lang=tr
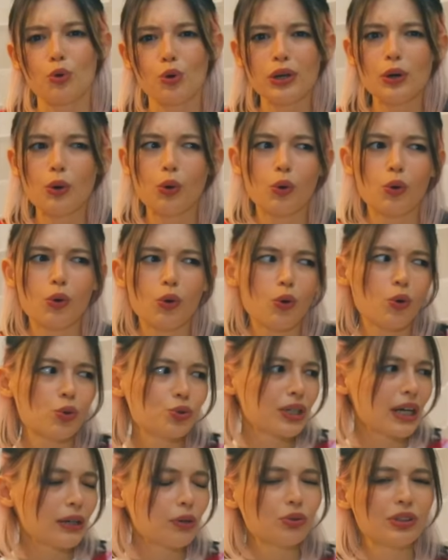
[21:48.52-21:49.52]
Böyle
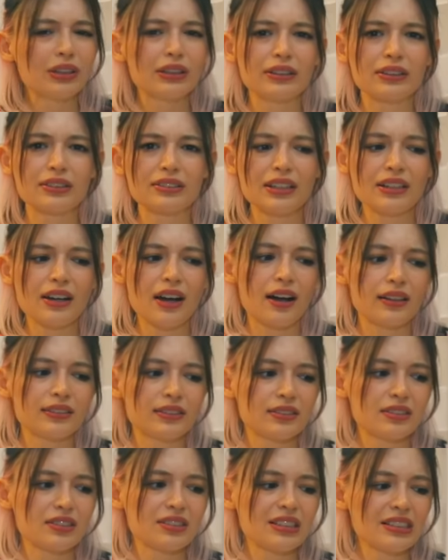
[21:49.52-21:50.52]
otel odalarında
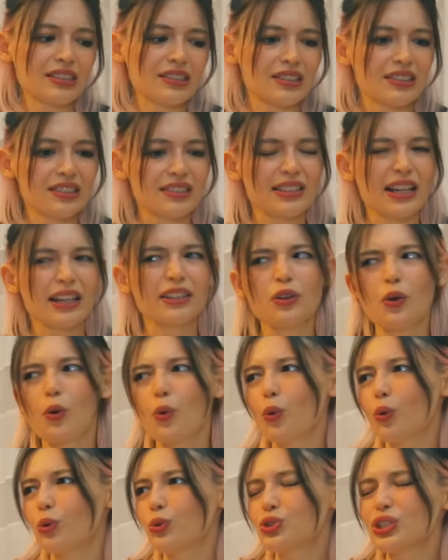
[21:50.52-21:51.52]
kaldığınızda sizden
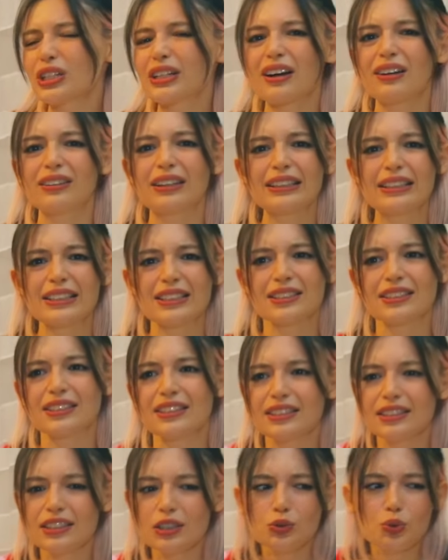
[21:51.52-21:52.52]
önce kalan kişinin
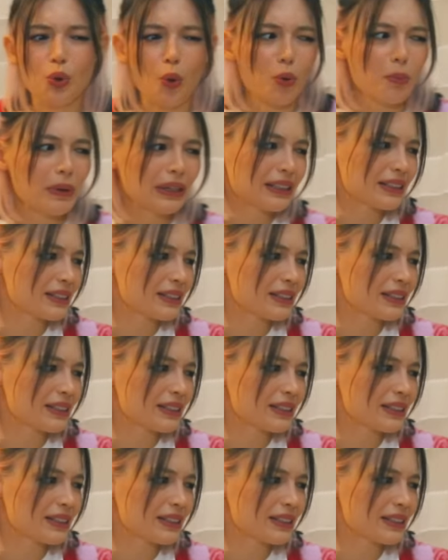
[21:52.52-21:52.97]
izini görmek